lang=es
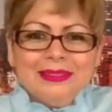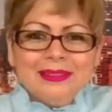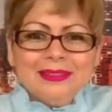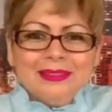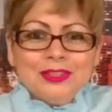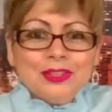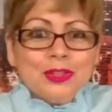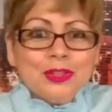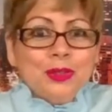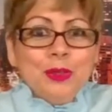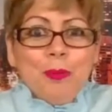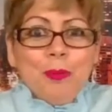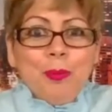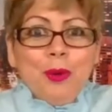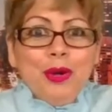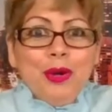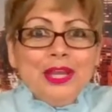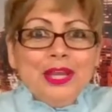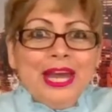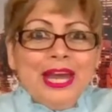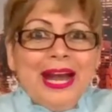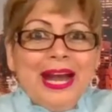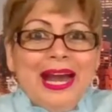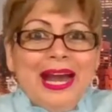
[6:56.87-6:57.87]
Yo no puedo
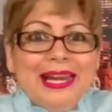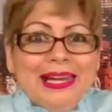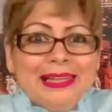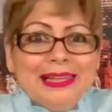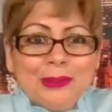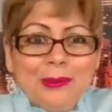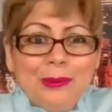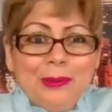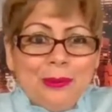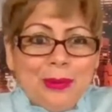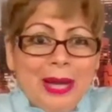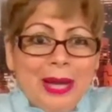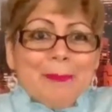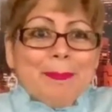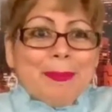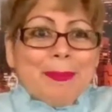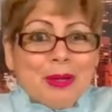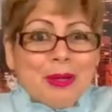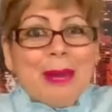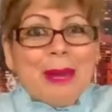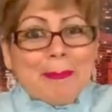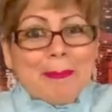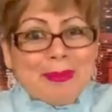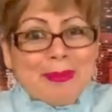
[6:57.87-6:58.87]
llegar a todo lugar, pero
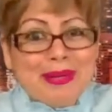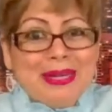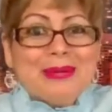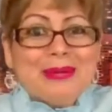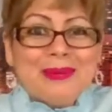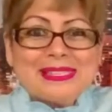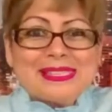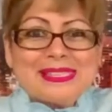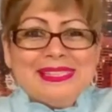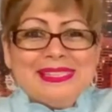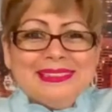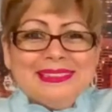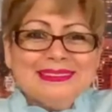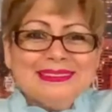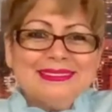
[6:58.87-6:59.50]
la película sí.